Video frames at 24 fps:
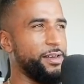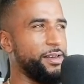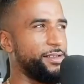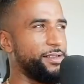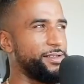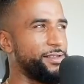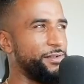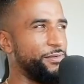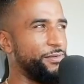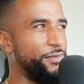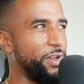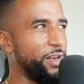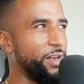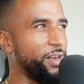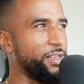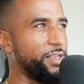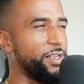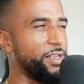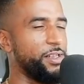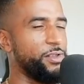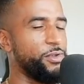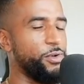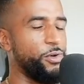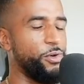Da sind
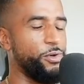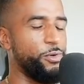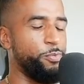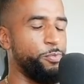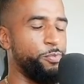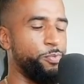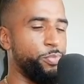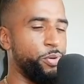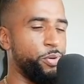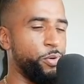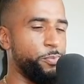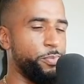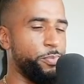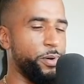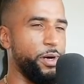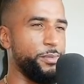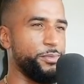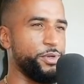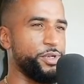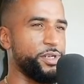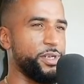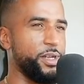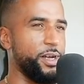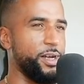wirklich halt auch Pumper
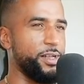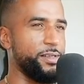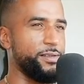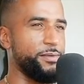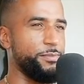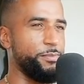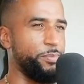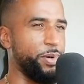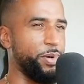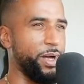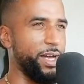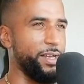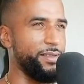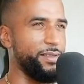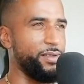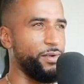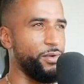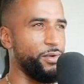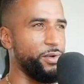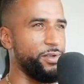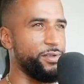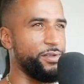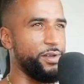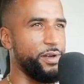am Start, breite
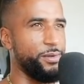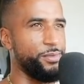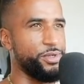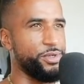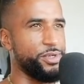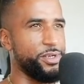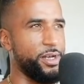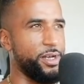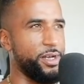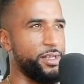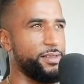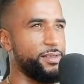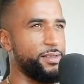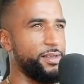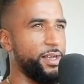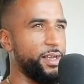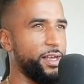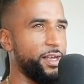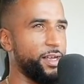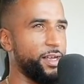Leute am Start,